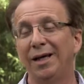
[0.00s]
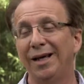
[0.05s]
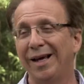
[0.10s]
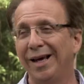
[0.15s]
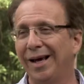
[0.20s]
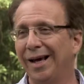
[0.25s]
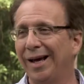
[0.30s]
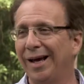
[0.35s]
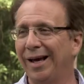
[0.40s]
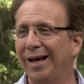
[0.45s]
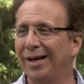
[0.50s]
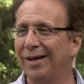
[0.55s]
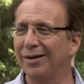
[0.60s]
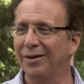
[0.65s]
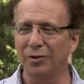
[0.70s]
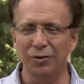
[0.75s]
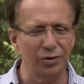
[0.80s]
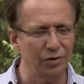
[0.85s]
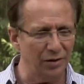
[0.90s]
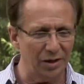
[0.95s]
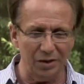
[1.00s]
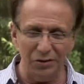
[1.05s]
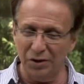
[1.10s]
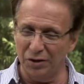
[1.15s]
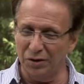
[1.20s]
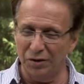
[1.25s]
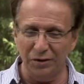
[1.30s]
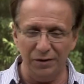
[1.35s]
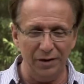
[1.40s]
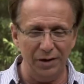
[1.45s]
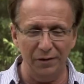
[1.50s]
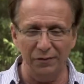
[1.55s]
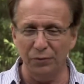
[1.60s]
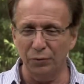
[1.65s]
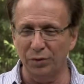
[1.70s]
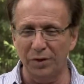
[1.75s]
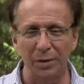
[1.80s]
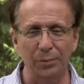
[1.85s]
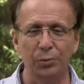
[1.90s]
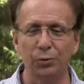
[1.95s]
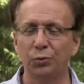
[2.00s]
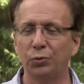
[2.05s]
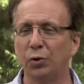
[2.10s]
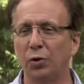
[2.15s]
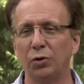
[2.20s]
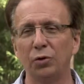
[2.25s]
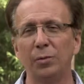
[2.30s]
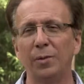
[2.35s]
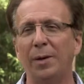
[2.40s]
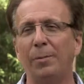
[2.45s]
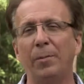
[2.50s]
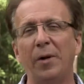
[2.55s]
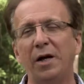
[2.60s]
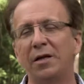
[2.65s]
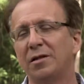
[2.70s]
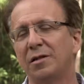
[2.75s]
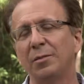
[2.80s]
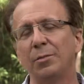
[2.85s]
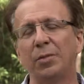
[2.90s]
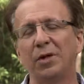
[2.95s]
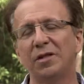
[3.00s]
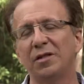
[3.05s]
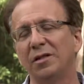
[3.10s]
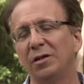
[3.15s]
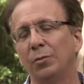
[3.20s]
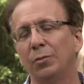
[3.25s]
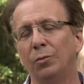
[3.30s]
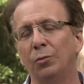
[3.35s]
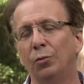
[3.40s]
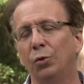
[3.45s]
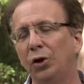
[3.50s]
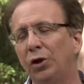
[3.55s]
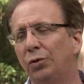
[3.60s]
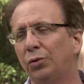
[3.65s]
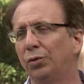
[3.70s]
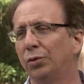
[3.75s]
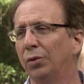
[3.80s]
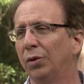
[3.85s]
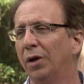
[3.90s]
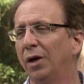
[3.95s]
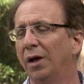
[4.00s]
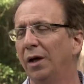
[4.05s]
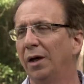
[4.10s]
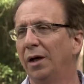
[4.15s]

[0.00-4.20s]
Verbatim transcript: É, e a gente teve o tempo todo uma participação muito uh,